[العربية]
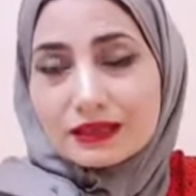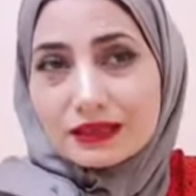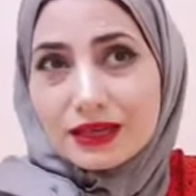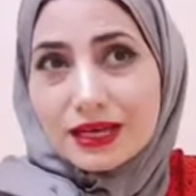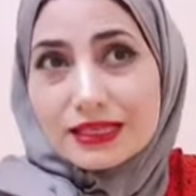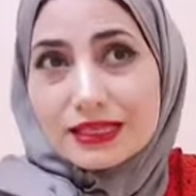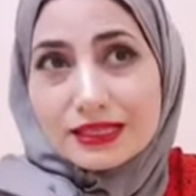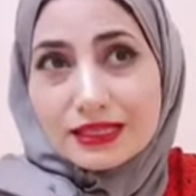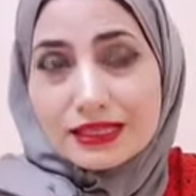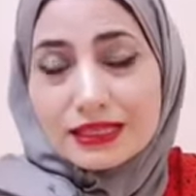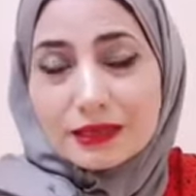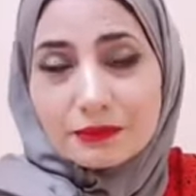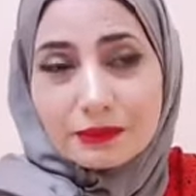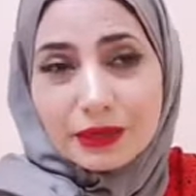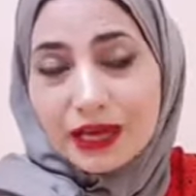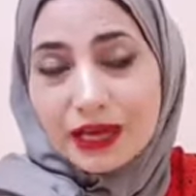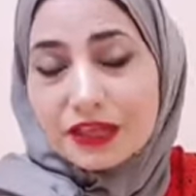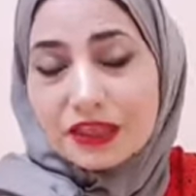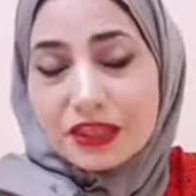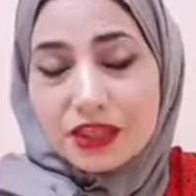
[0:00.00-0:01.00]
أسئلة
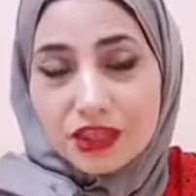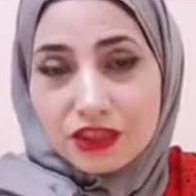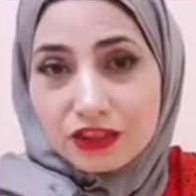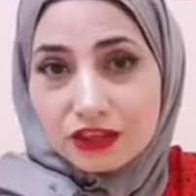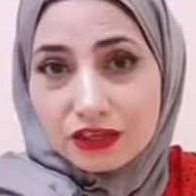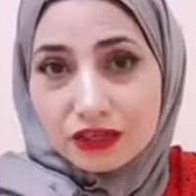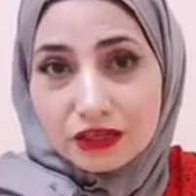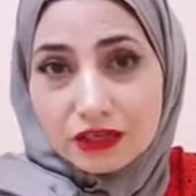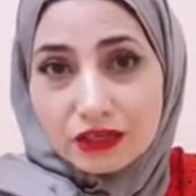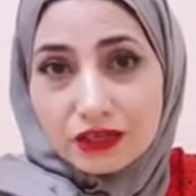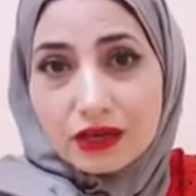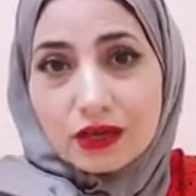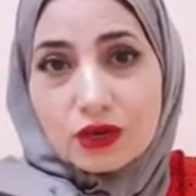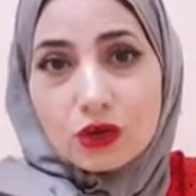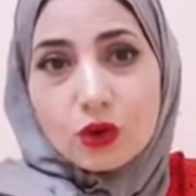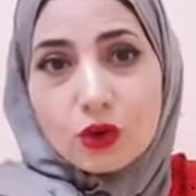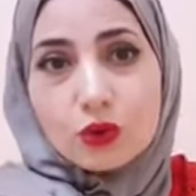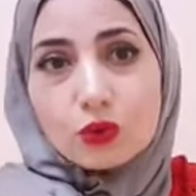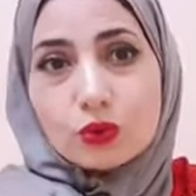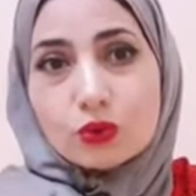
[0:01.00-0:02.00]
بحيث تضيع
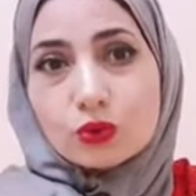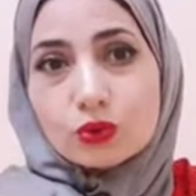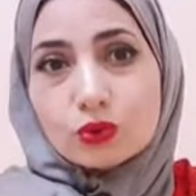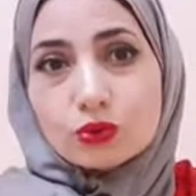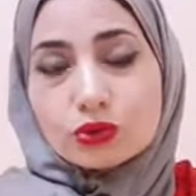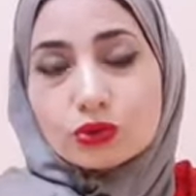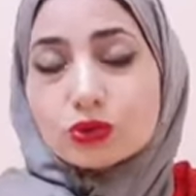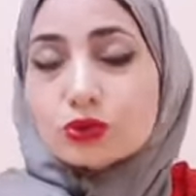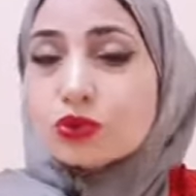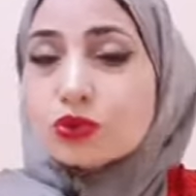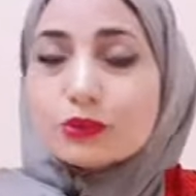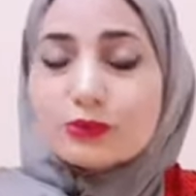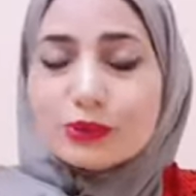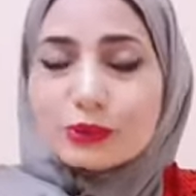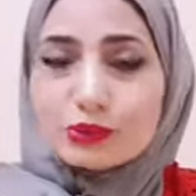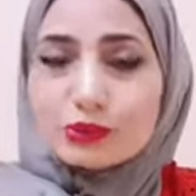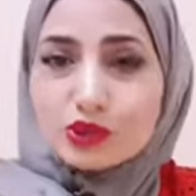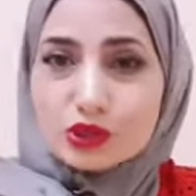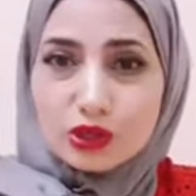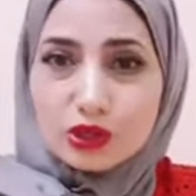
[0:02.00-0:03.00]
وتدخل
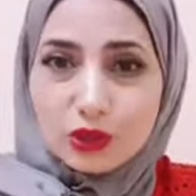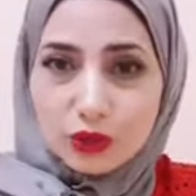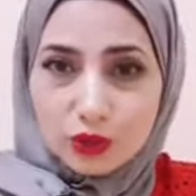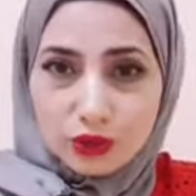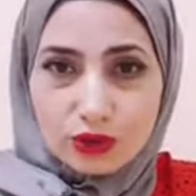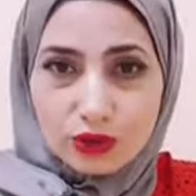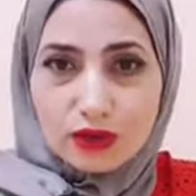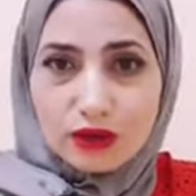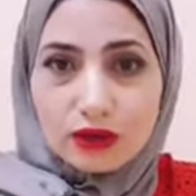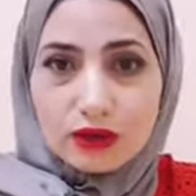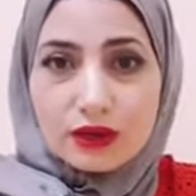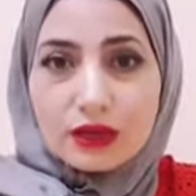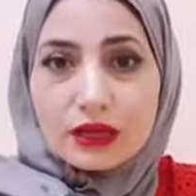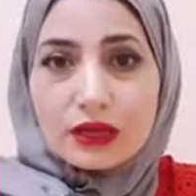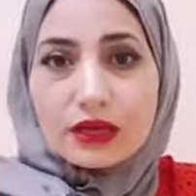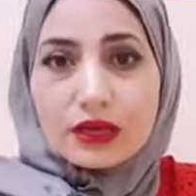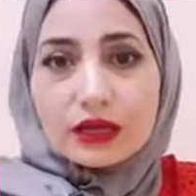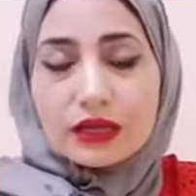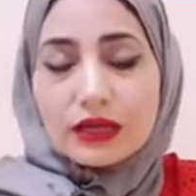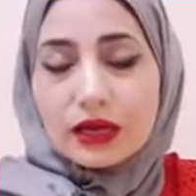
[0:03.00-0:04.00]
بمشكلة أخرى
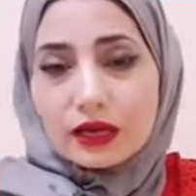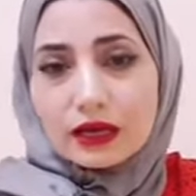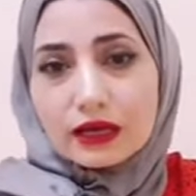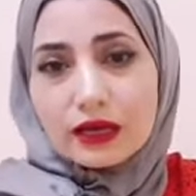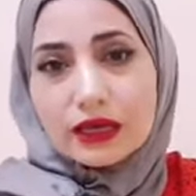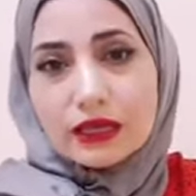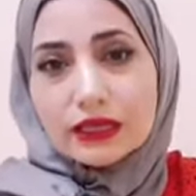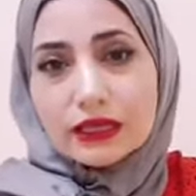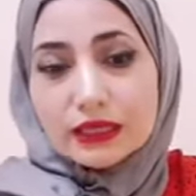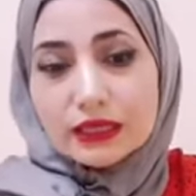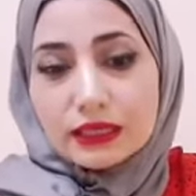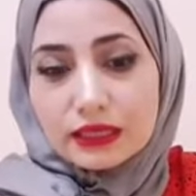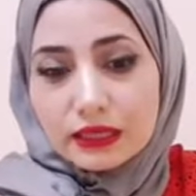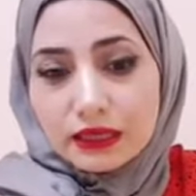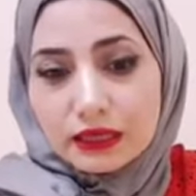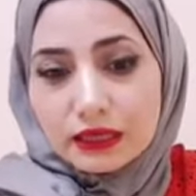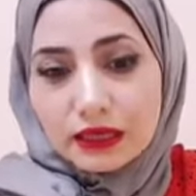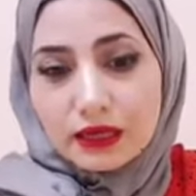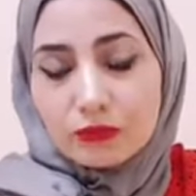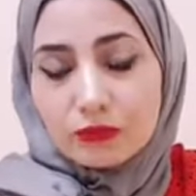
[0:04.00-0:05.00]
لا
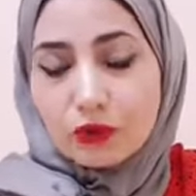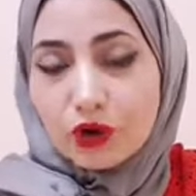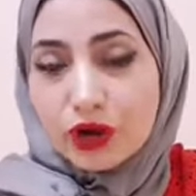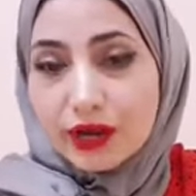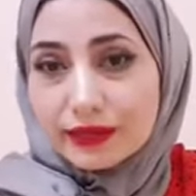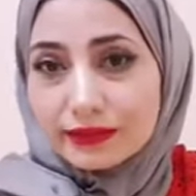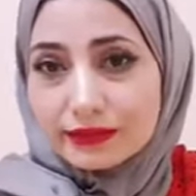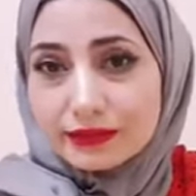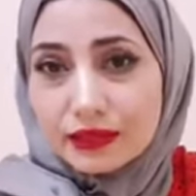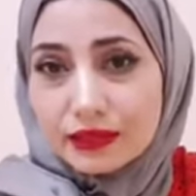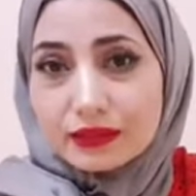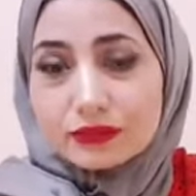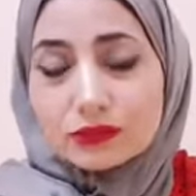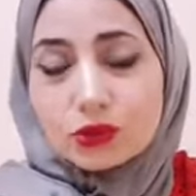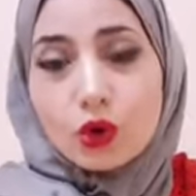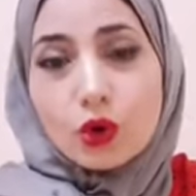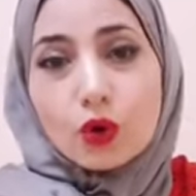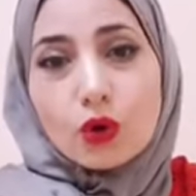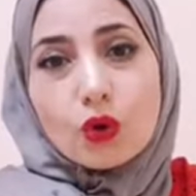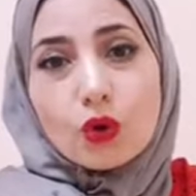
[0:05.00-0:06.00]
خليك محدد
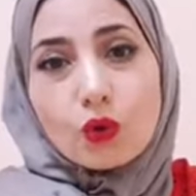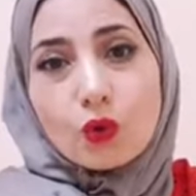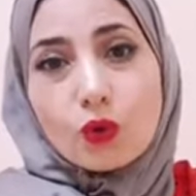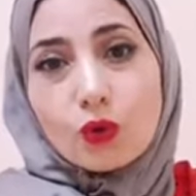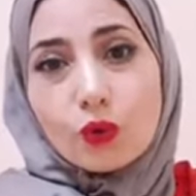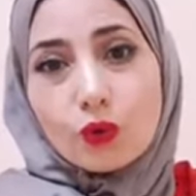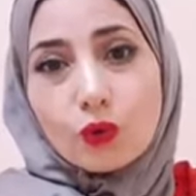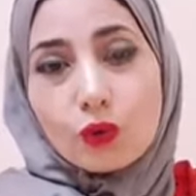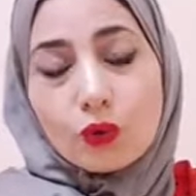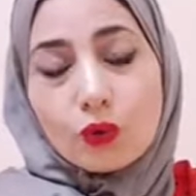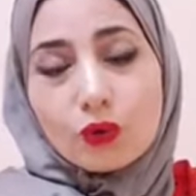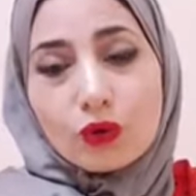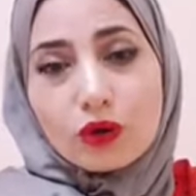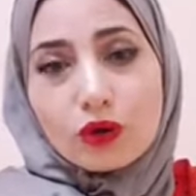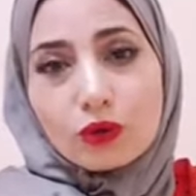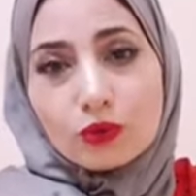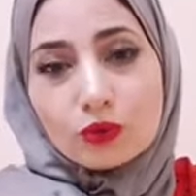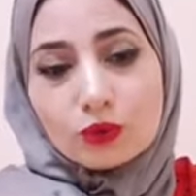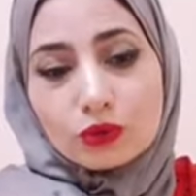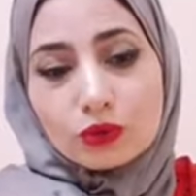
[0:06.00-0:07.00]

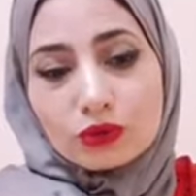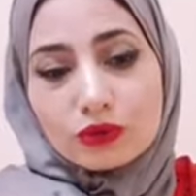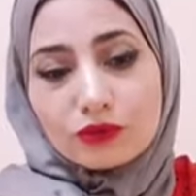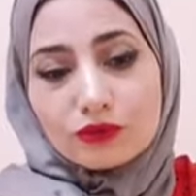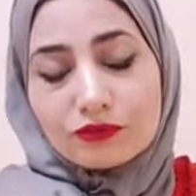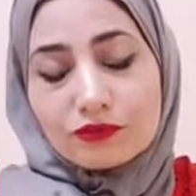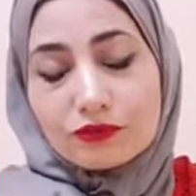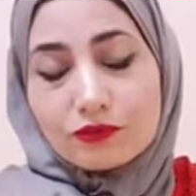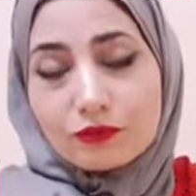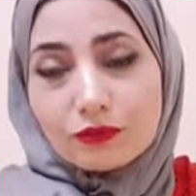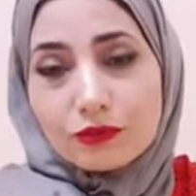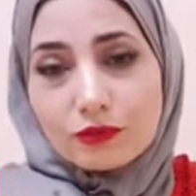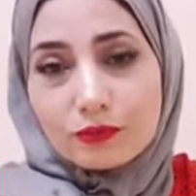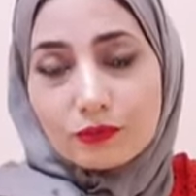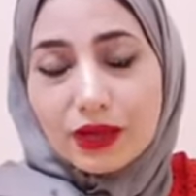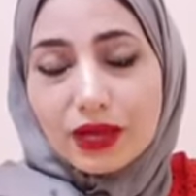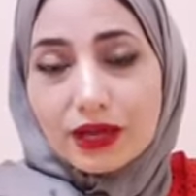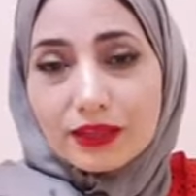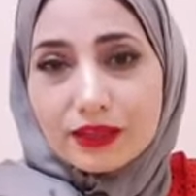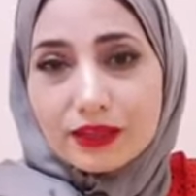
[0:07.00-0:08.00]

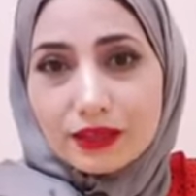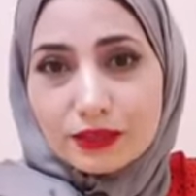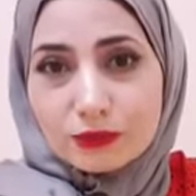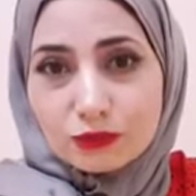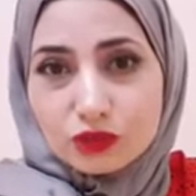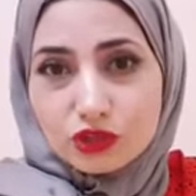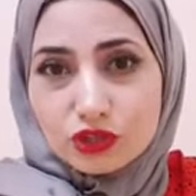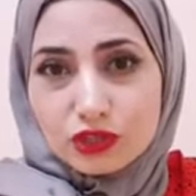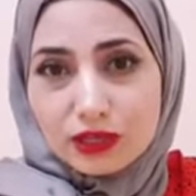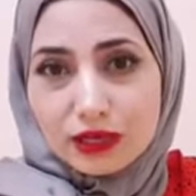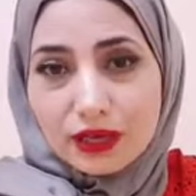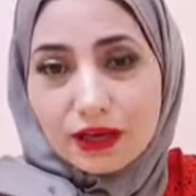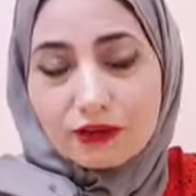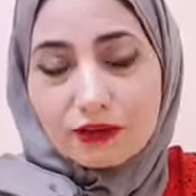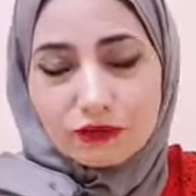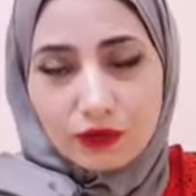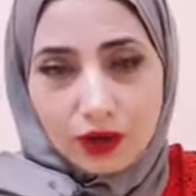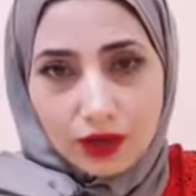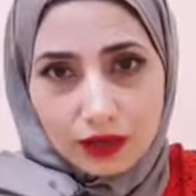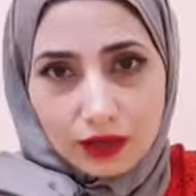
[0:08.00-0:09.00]
وبهذه المشكلة
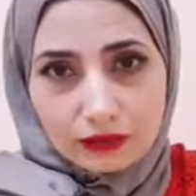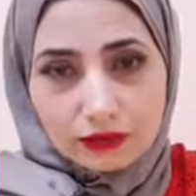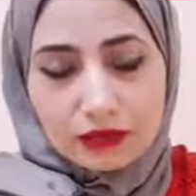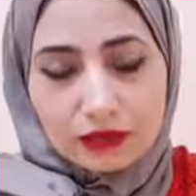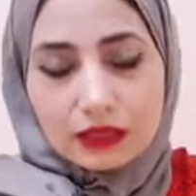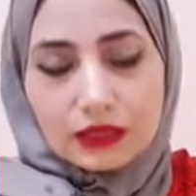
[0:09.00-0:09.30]
فقط